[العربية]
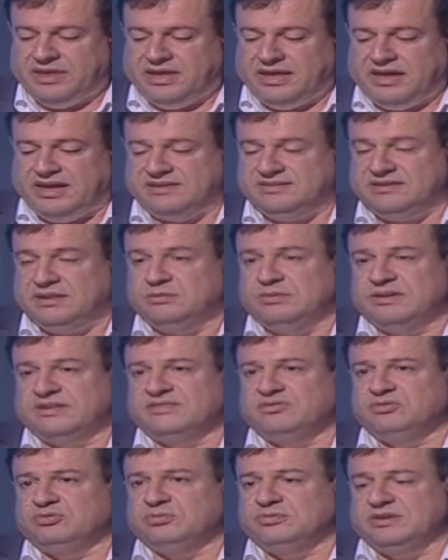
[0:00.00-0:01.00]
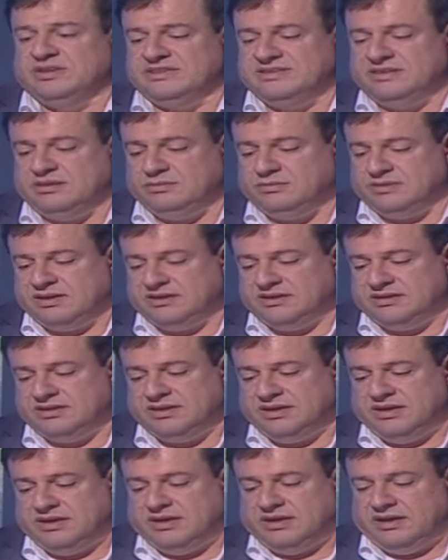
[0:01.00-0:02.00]
هذا المرسوم ضمن
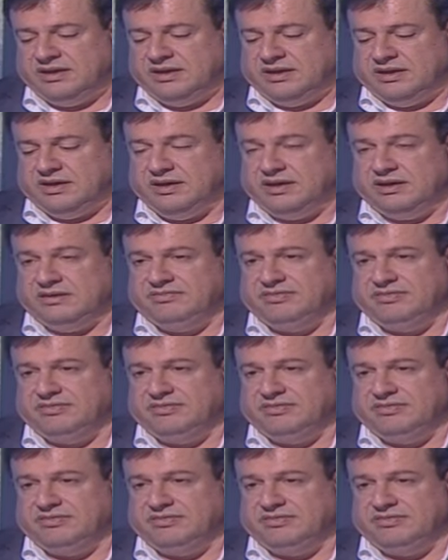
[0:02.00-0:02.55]
آه،